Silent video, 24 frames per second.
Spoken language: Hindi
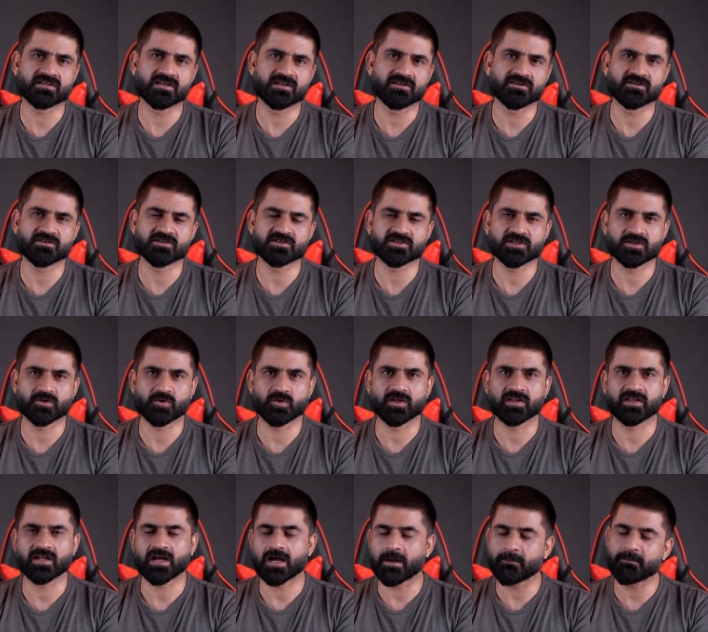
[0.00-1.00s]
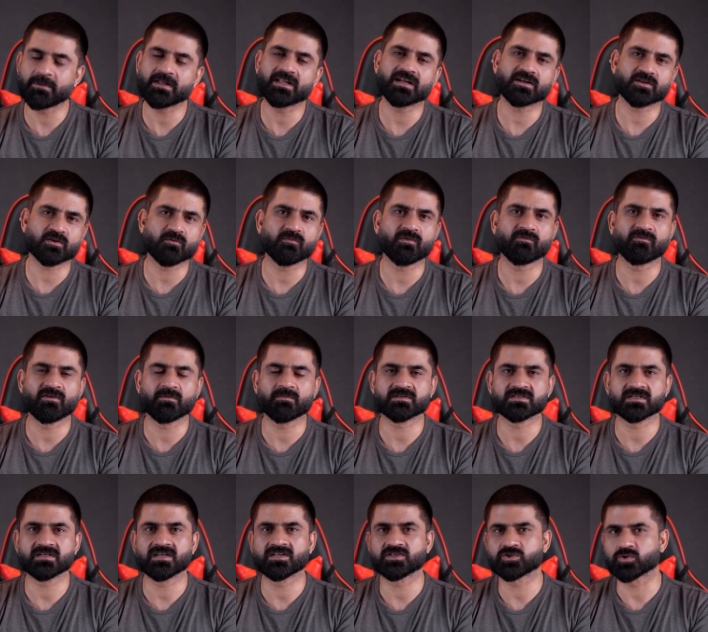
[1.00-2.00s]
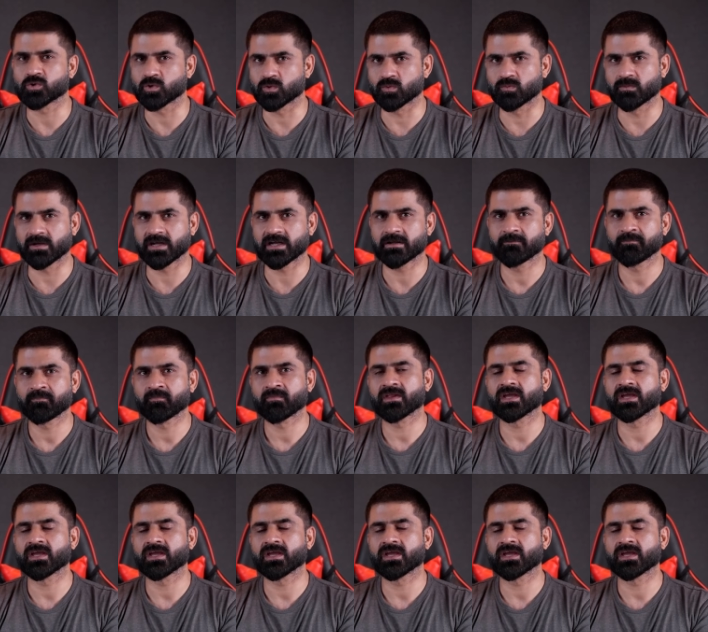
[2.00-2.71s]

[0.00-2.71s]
जल्दी से चेंज हो जाते हैं अभी तक तो फिफ्टी परसेंट एश्योर हुए हैं